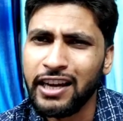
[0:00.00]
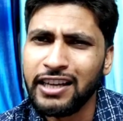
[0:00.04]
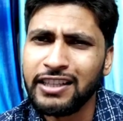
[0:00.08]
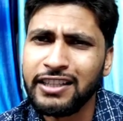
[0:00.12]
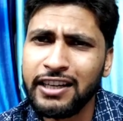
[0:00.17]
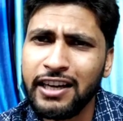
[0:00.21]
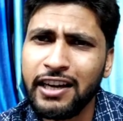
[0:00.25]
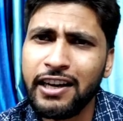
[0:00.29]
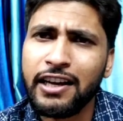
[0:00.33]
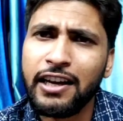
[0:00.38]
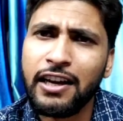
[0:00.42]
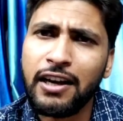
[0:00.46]

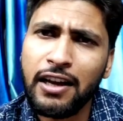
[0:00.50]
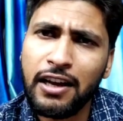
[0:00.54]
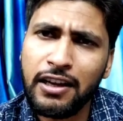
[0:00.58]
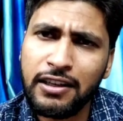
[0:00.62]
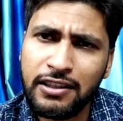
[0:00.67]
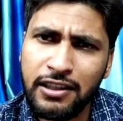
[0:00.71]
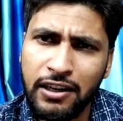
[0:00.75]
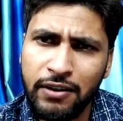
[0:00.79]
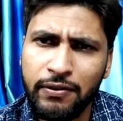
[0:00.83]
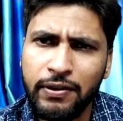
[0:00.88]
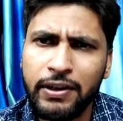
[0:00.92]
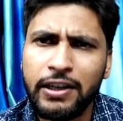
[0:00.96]
ऐसे कर
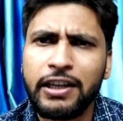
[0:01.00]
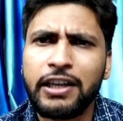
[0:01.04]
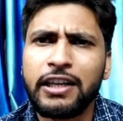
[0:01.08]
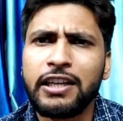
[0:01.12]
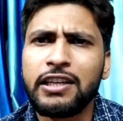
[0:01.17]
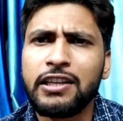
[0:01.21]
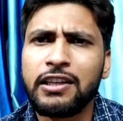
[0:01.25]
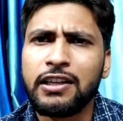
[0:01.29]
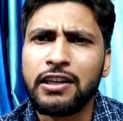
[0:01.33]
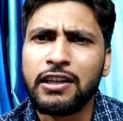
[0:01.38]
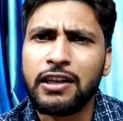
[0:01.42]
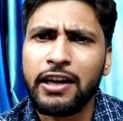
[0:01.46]
करके
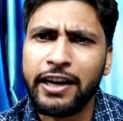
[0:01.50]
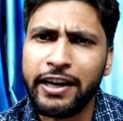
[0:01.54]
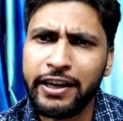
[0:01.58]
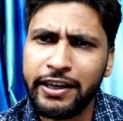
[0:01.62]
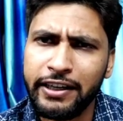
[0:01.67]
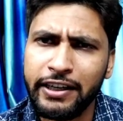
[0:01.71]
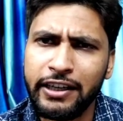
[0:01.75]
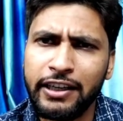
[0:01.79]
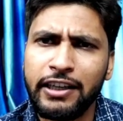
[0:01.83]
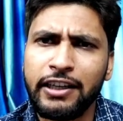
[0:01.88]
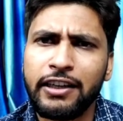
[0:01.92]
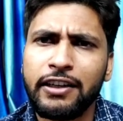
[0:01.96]

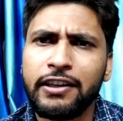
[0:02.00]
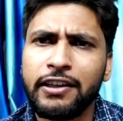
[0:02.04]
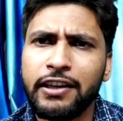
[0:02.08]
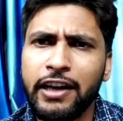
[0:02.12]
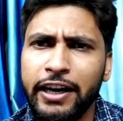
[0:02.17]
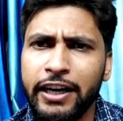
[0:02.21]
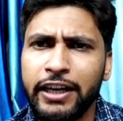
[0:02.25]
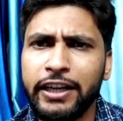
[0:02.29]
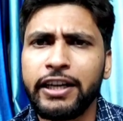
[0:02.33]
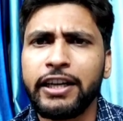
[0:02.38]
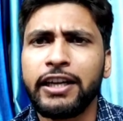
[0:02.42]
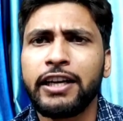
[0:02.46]

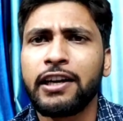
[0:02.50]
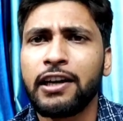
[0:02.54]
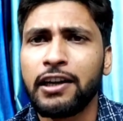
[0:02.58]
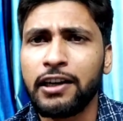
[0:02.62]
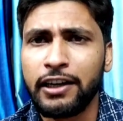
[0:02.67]
70,